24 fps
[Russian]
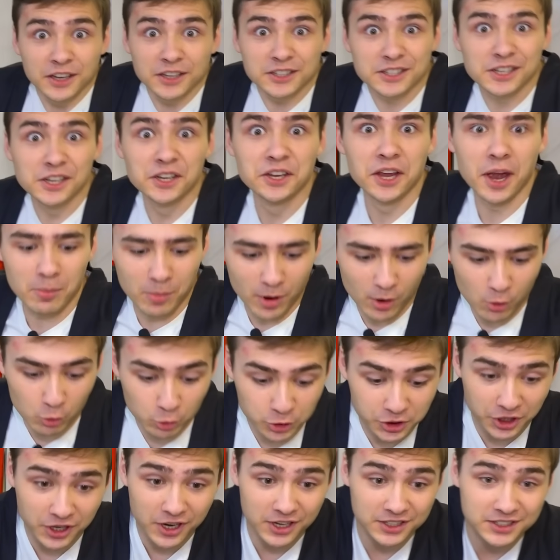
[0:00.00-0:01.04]
если я могу
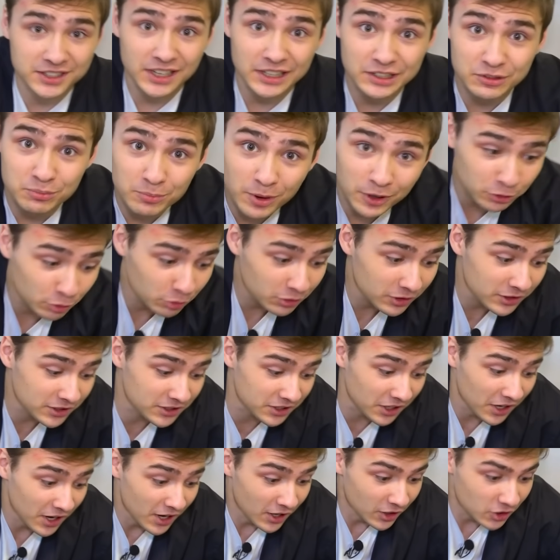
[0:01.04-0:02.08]
заказать в
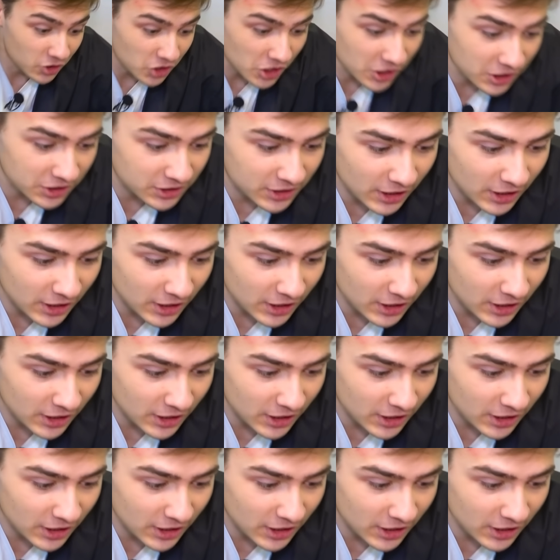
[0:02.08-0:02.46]
Макдональдсе через